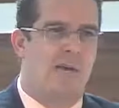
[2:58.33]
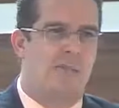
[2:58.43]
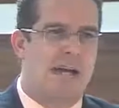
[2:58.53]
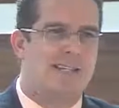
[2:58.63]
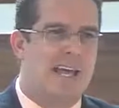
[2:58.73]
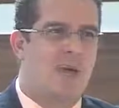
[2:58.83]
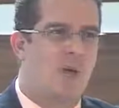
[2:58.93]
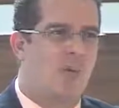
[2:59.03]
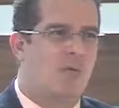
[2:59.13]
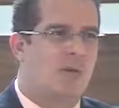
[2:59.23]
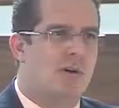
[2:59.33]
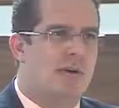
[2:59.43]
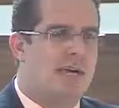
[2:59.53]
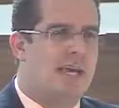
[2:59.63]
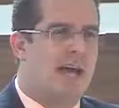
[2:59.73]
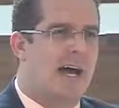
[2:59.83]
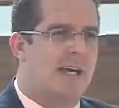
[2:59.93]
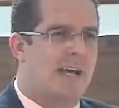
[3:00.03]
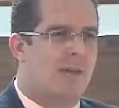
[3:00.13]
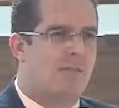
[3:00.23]
mas nenhum que
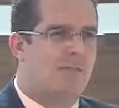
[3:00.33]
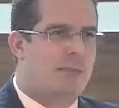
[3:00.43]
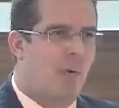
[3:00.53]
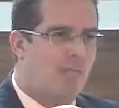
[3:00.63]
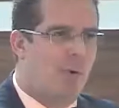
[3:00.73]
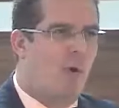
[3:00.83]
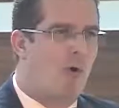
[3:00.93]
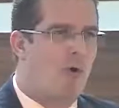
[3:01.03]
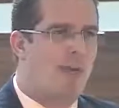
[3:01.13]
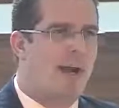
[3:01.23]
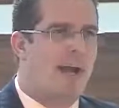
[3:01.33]
anda tão pouco para